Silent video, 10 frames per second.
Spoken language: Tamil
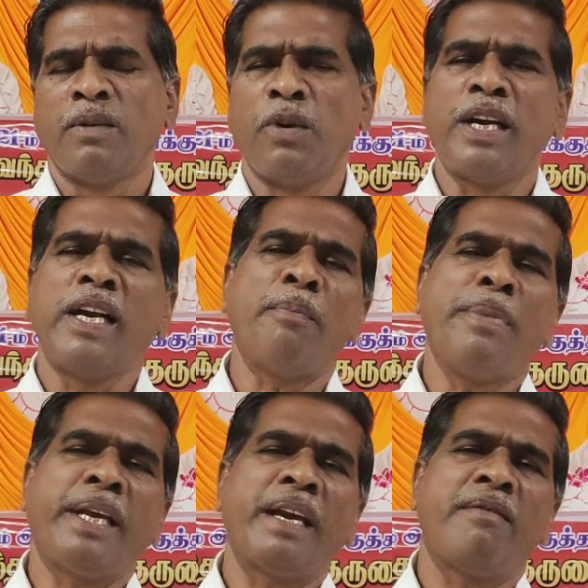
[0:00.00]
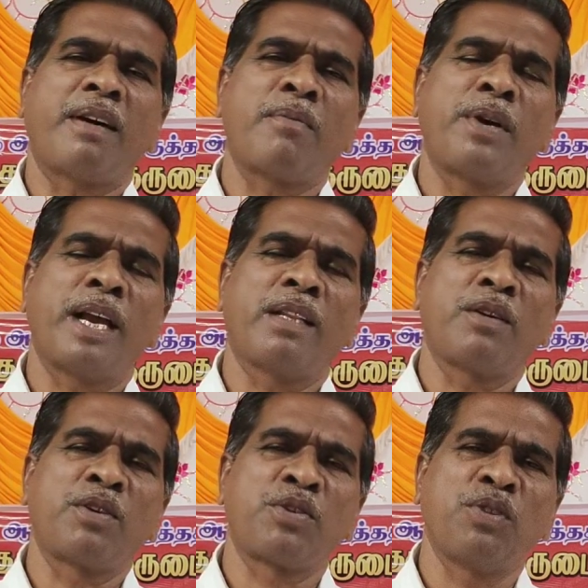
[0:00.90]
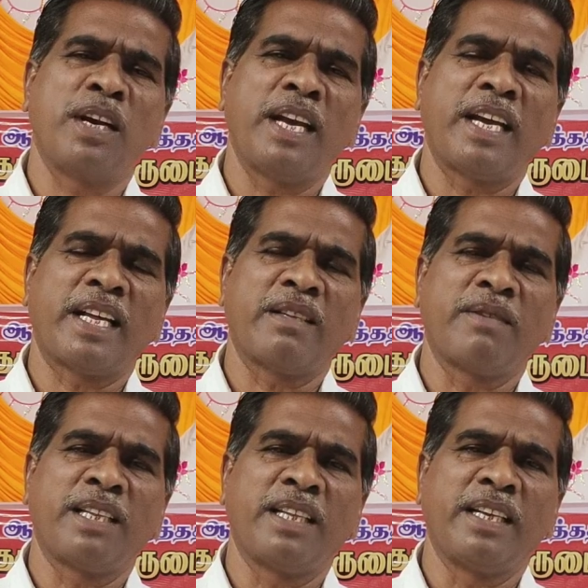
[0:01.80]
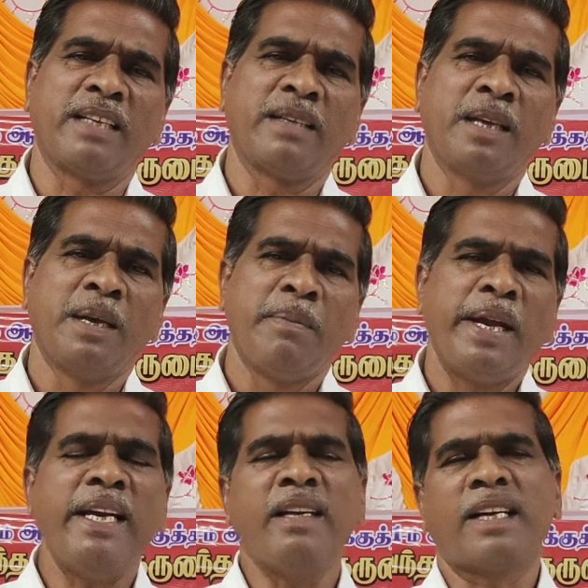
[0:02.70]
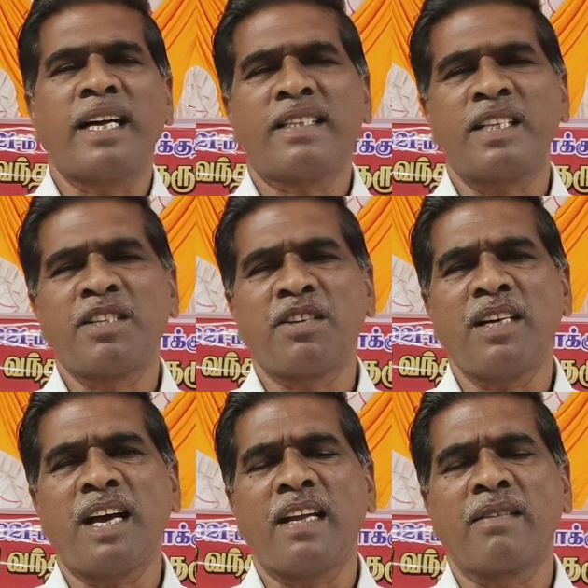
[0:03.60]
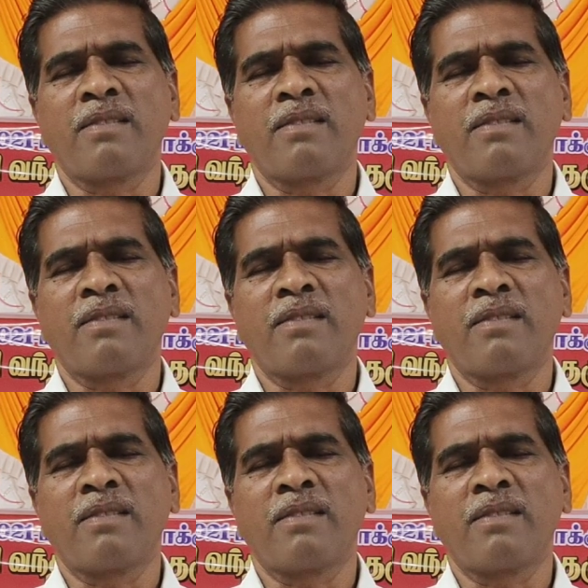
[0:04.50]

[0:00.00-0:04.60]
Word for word: ஒரு நம்பிக்கை வர முடியாத ஒரு சூழ்நிலை கடந்து வந்தது மீண்டும் கற்றுச் சொன்னார்